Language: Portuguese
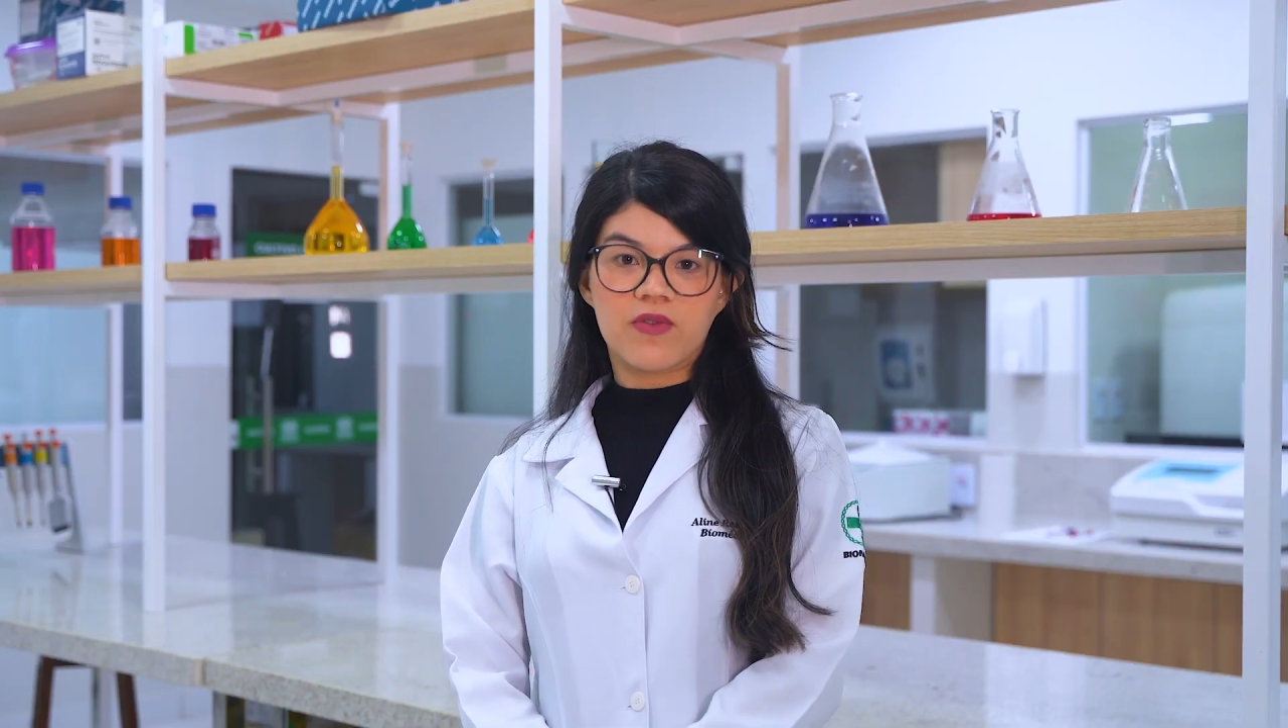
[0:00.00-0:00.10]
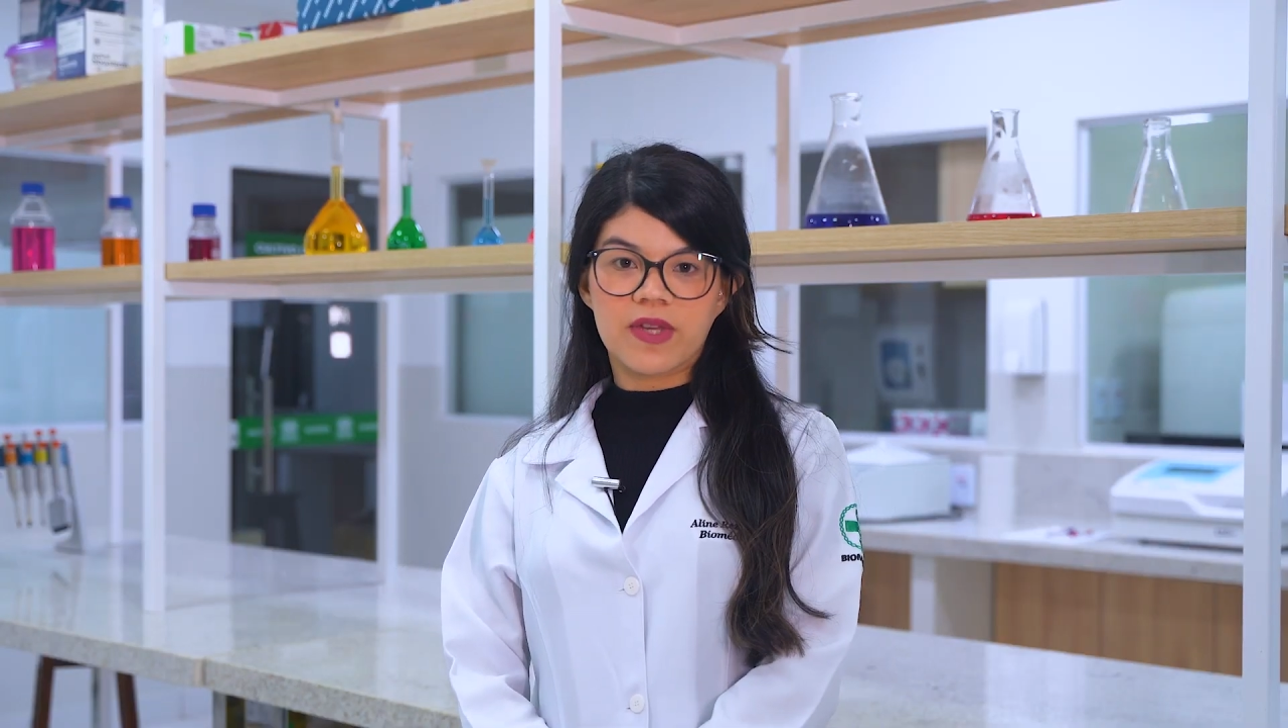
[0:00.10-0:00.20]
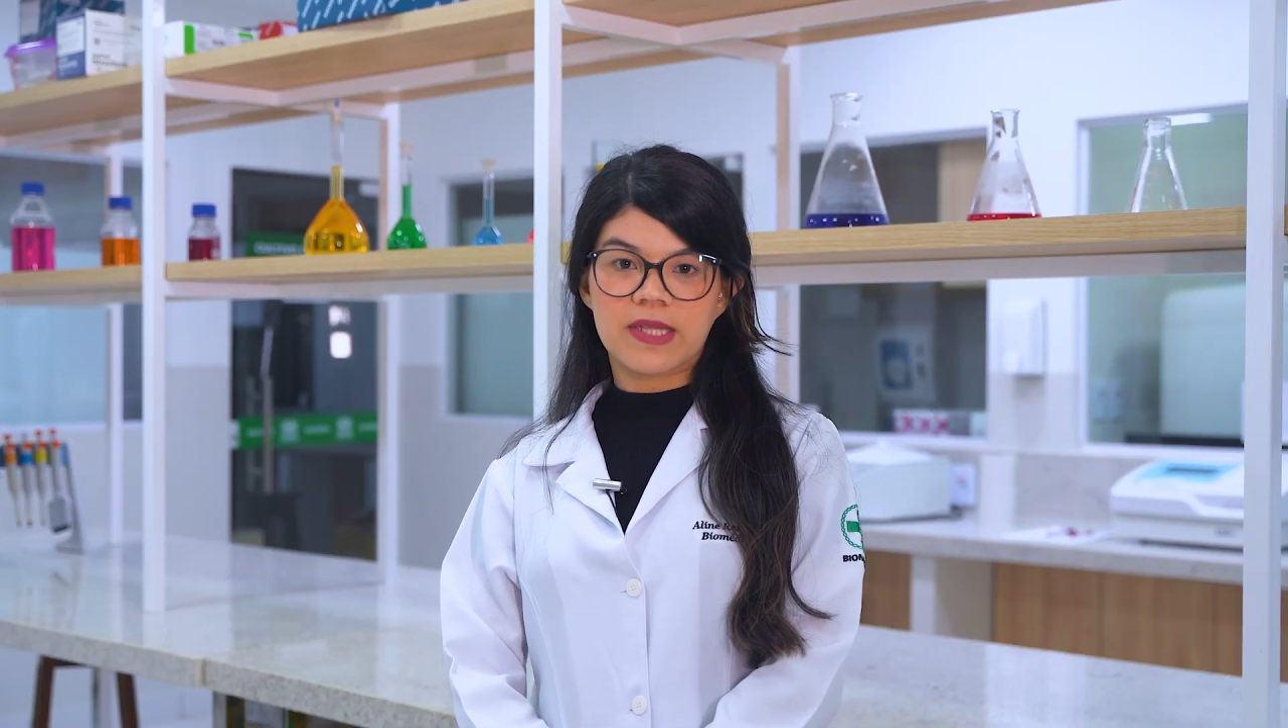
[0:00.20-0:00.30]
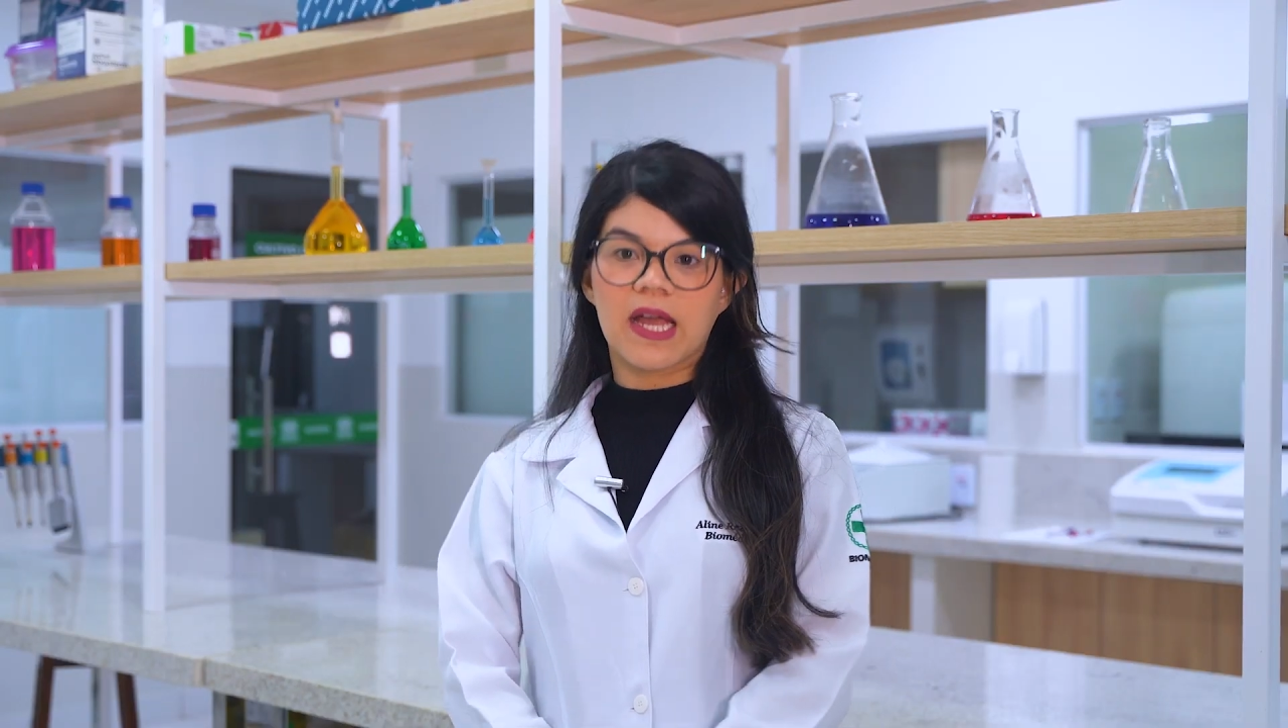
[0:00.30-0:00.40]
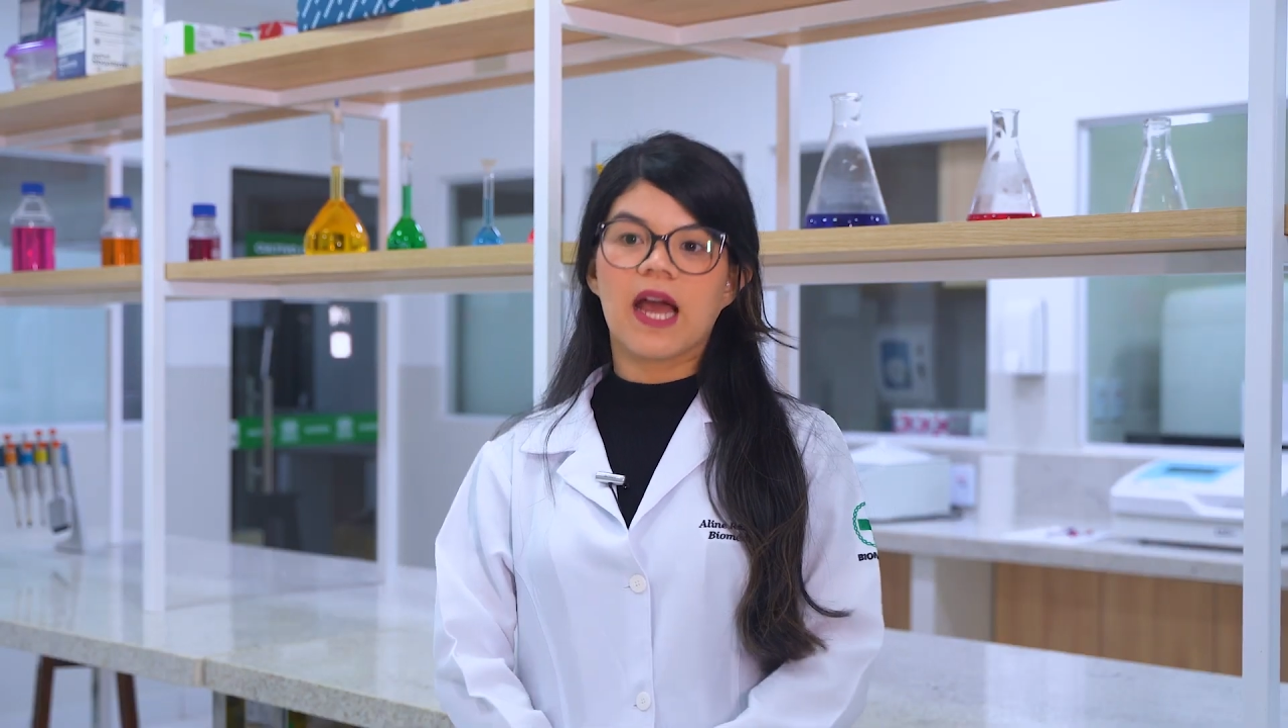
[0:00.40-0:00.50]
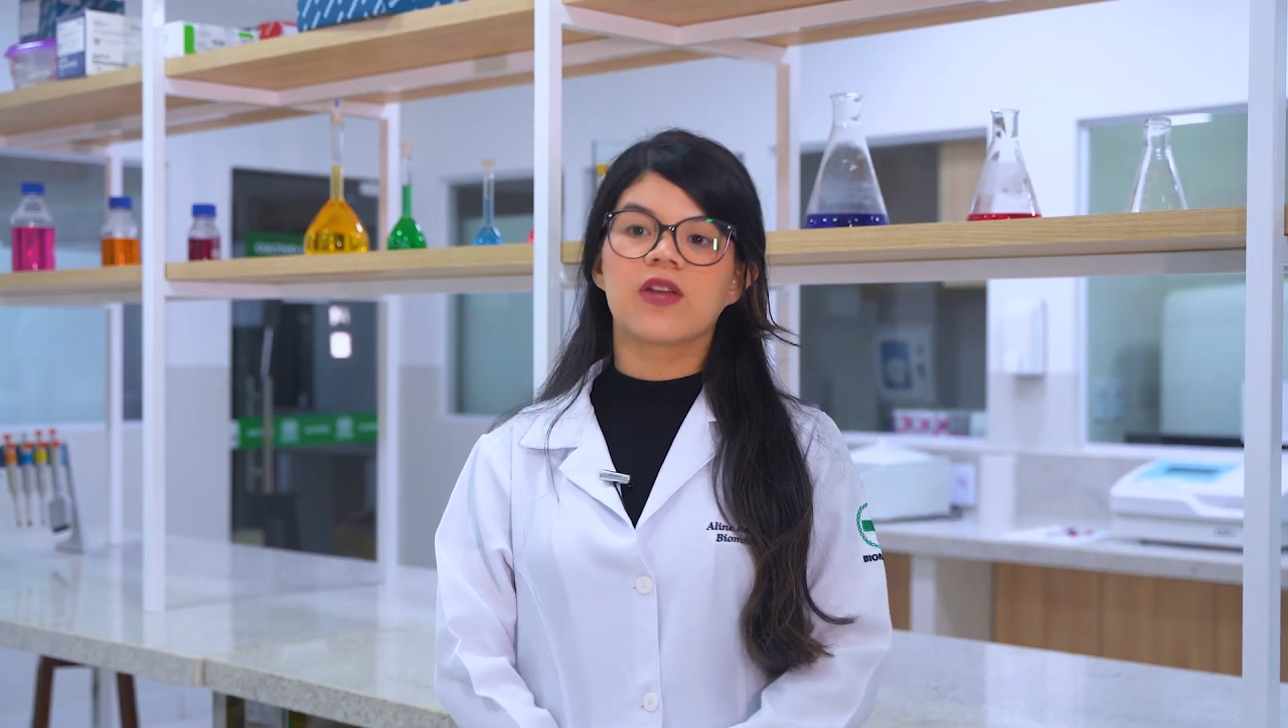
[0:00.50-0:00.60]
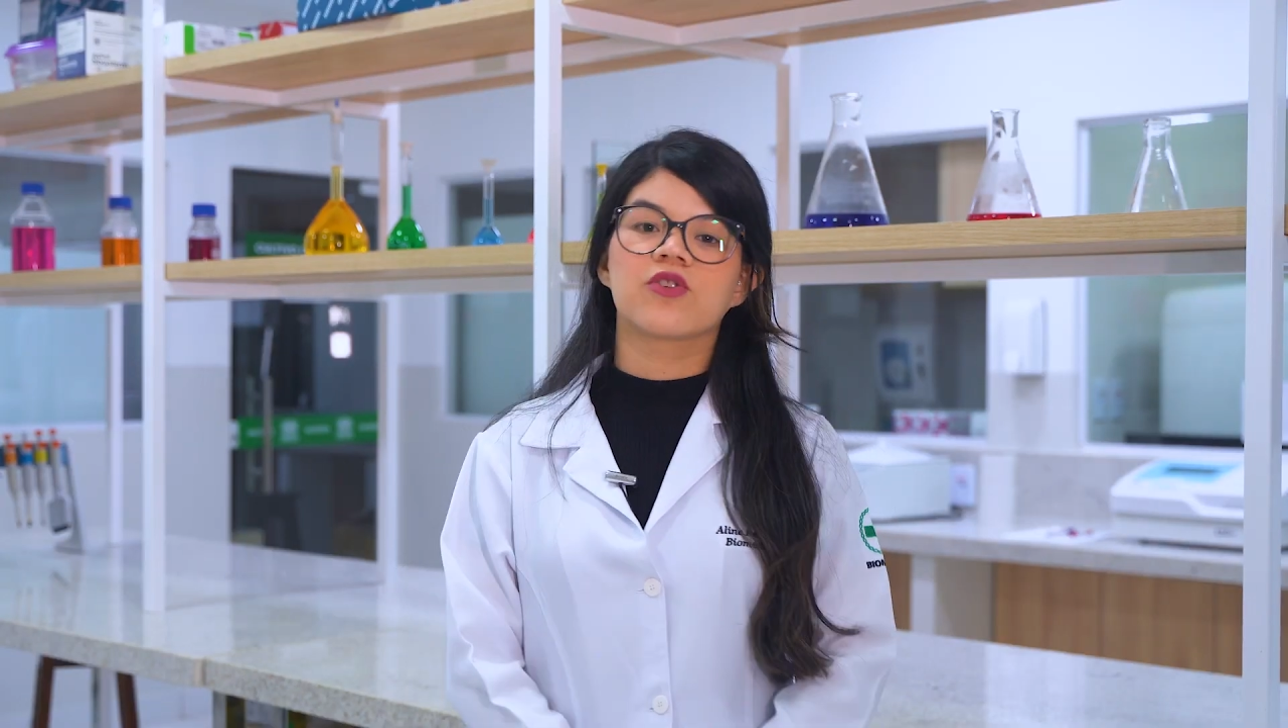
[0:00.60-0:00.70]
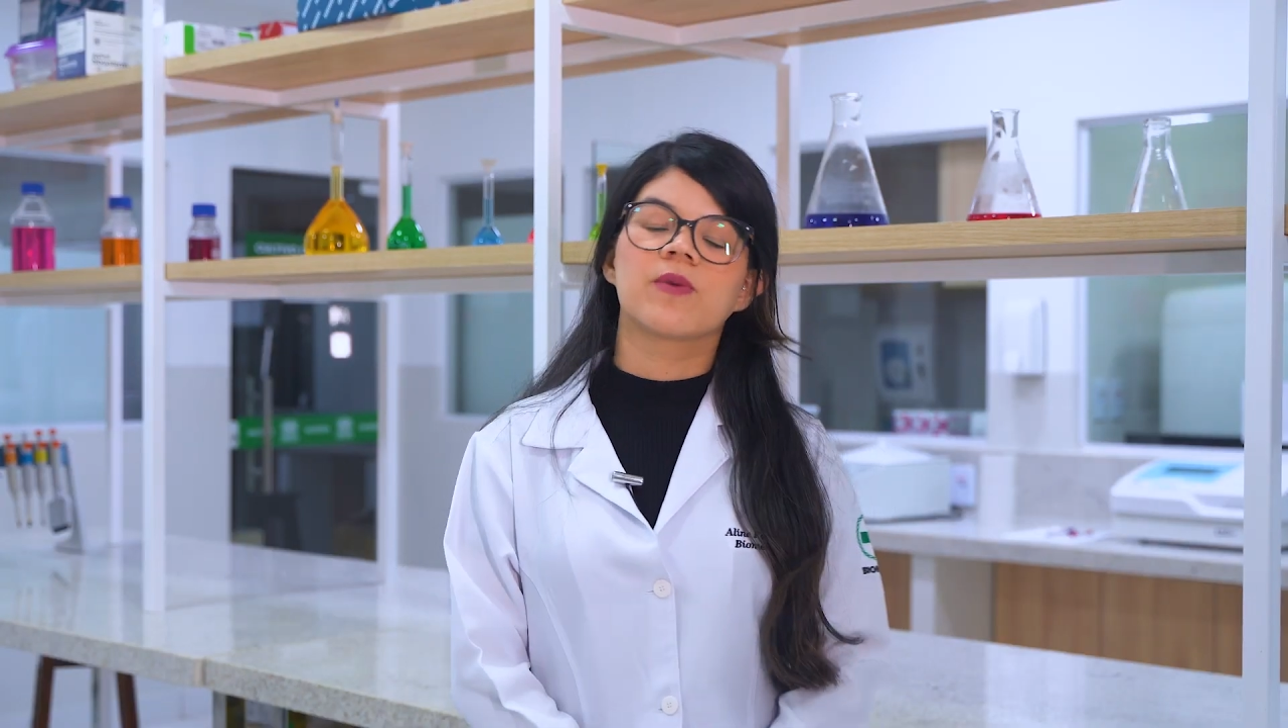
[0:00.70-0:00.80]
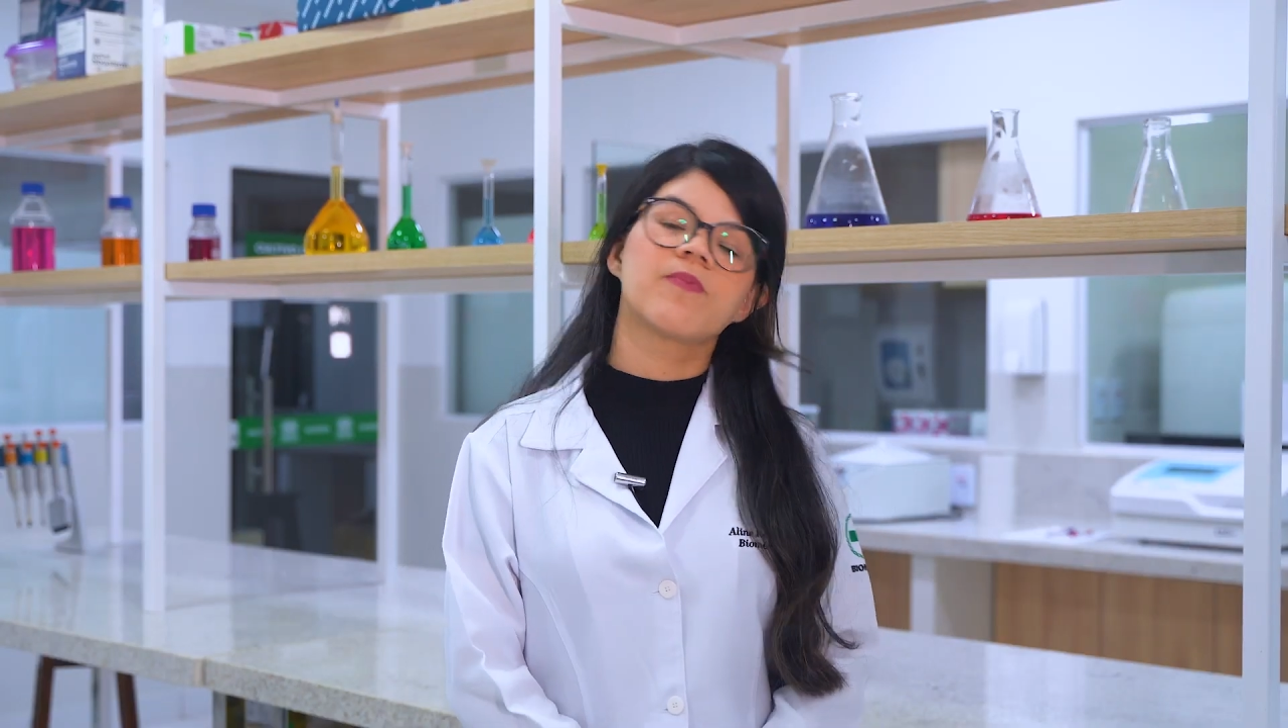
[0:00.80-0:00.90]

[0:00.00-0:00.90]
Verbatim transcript: universidade